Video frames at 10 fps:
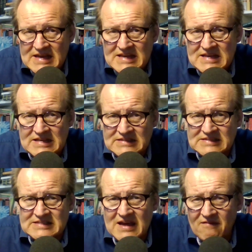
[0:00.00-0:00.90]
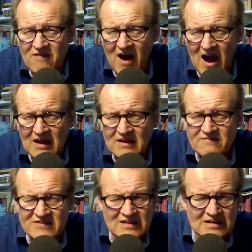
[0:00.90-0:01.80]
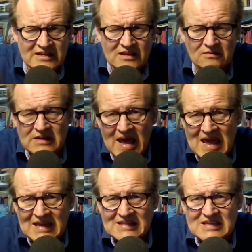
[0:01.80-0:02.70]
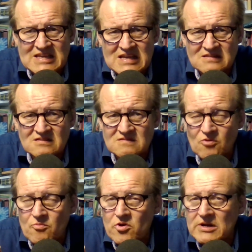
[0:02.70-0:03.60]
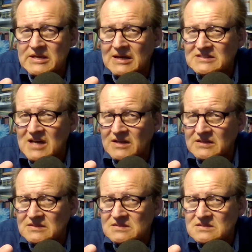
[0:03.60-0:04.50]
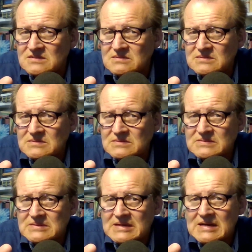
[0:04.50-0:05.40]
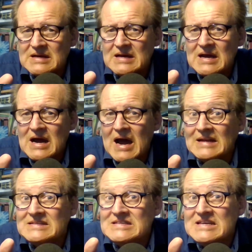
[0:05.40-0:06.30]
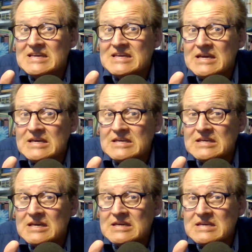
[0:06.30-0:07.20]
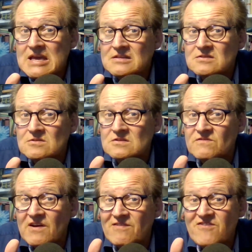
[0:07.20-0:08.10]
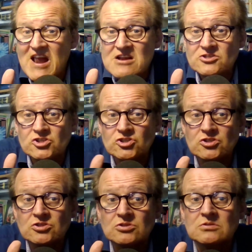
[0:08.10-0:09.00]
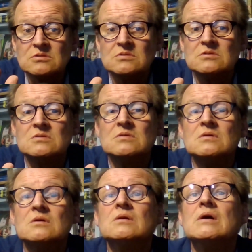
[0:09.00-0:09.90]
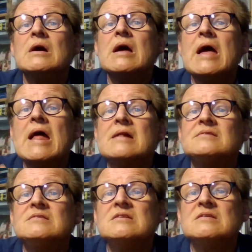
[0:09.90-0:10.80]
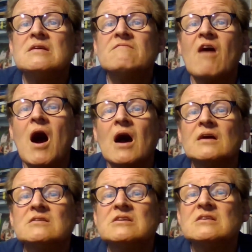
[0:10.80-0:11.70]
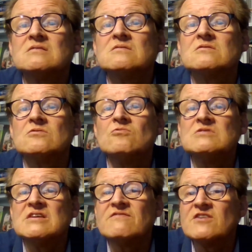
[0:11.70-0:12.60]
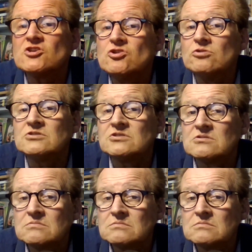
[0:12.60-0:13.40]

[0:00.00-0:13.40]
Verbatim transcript: Ist der wahre, wirkliche und echte Jesus womöglich ganz anders? Hat die Kirche Jesus verfälscht? Hält sie den wahren Jesus unter Verschluss?